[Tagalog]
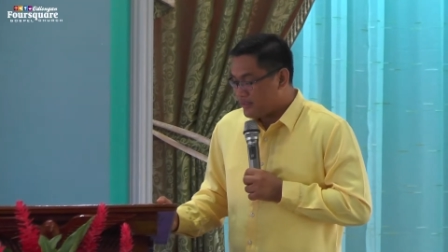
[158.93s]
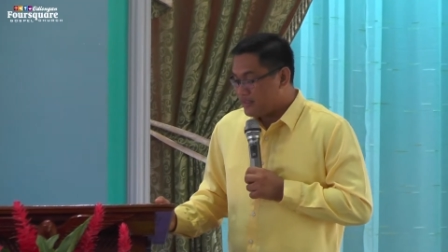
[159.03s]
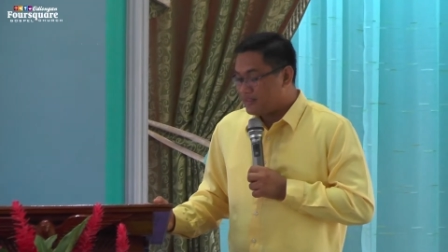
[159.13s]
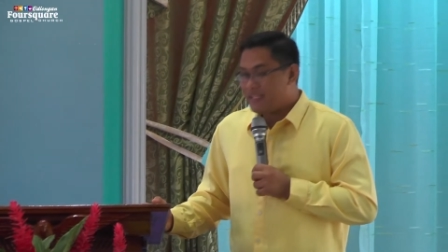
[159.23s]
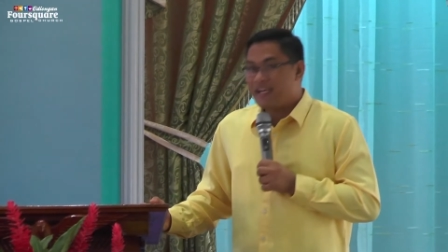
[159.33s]

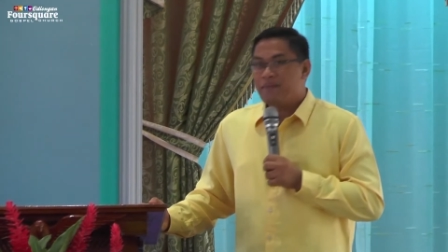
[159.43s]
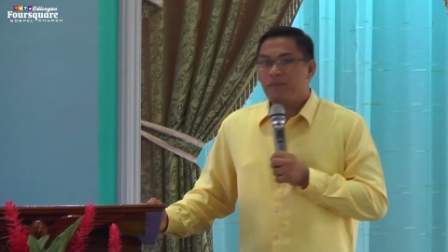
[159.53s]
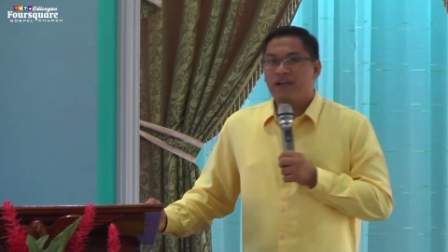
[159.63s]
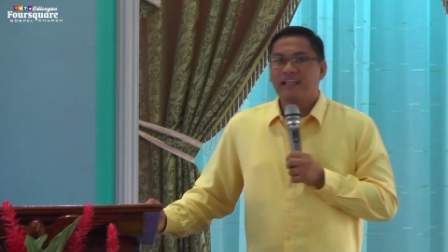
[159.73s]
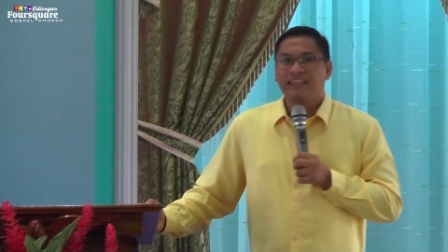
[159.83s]
Tingnan po
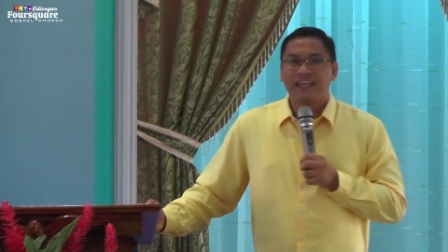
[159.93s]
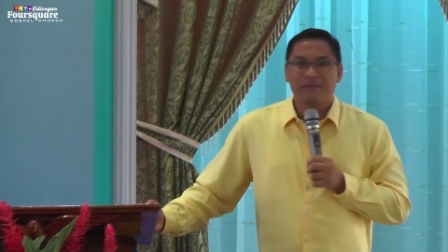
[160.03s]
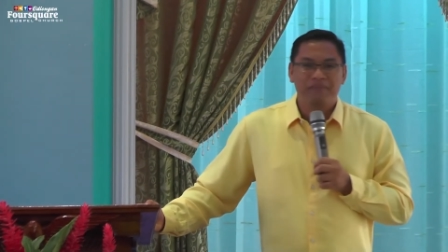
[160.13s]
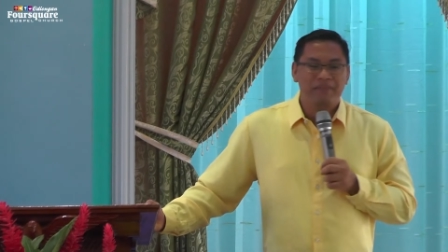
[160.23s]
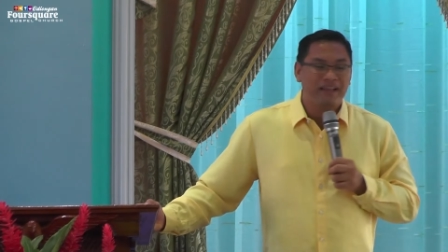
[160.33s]
natin ang
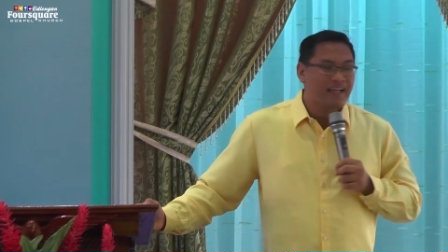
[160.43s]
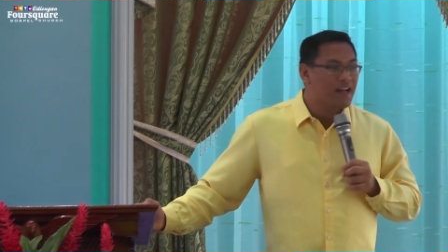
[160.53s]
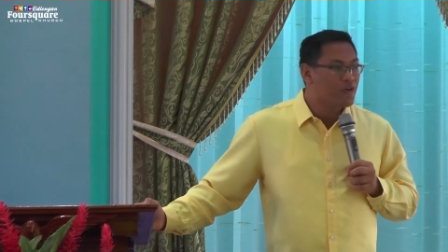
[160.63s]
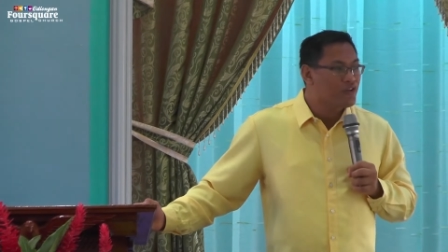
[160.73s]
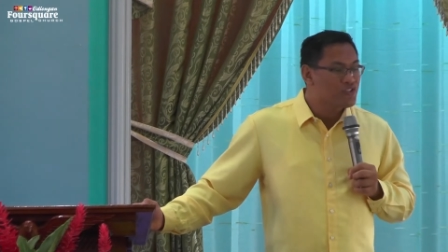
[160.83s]
biblical
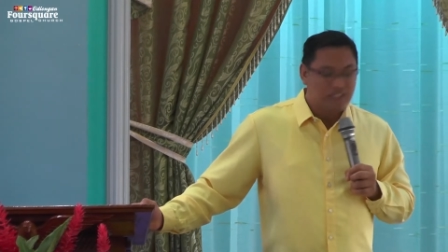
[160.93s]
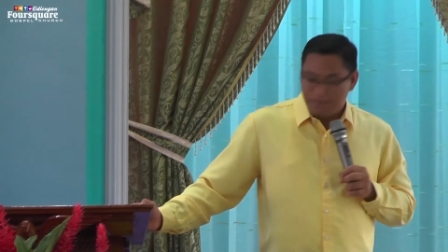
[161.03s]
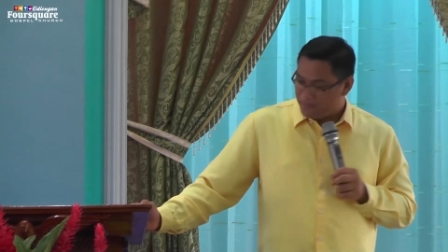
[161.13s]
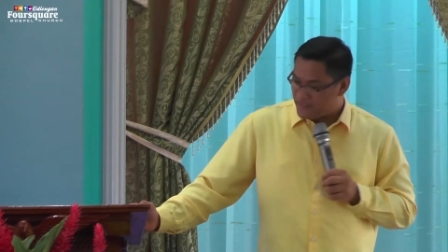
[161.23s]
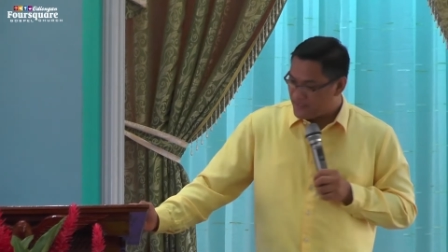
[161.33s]

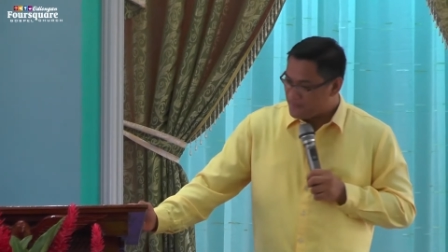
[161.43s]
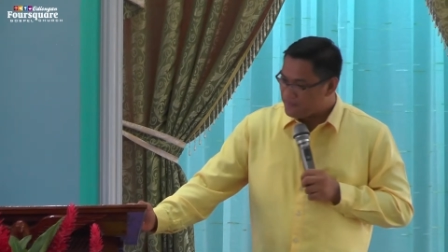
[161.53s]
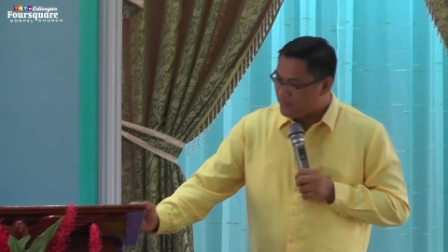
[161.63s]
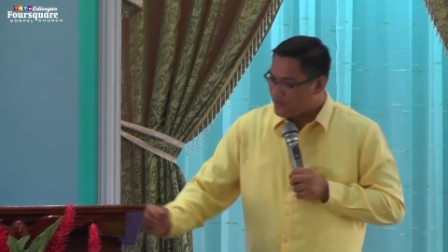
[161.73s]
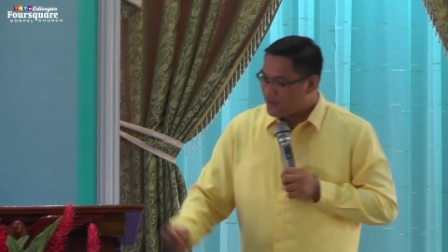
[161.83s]
concepts
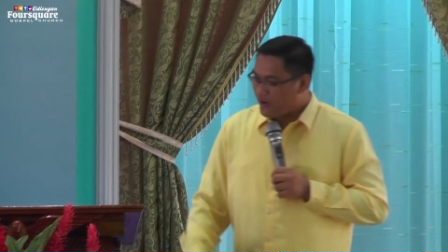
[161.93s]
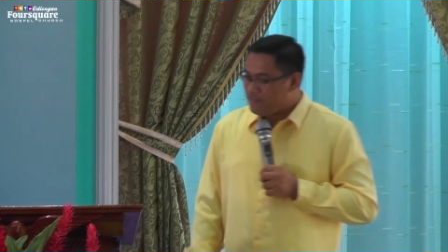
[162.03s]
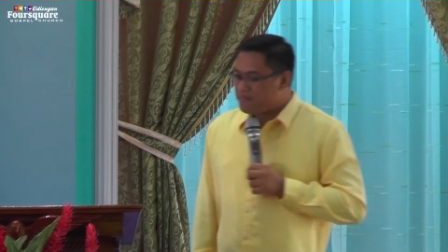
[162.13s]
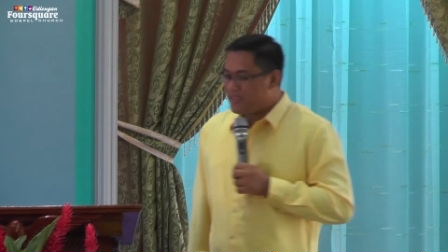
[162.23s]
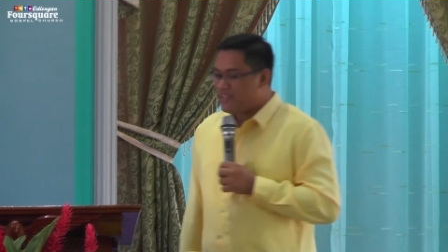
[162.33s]
of
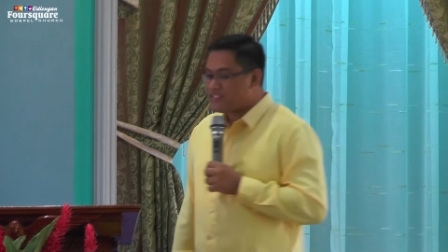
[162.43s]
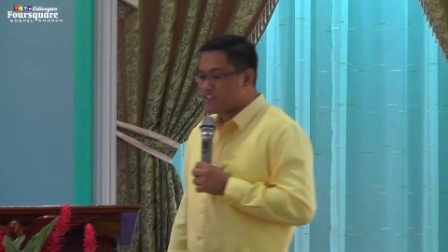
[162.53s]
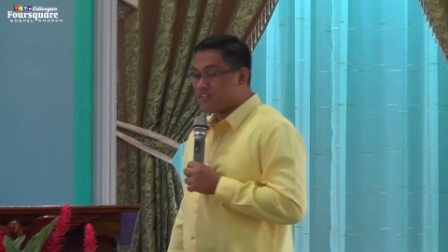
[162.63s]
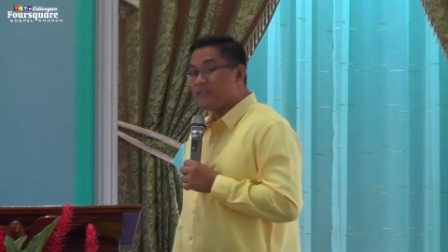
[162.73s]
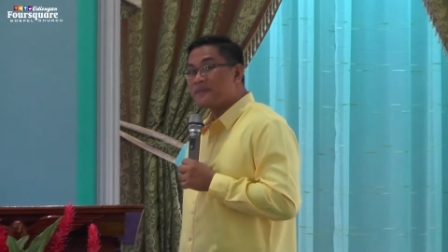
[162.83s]
ministry.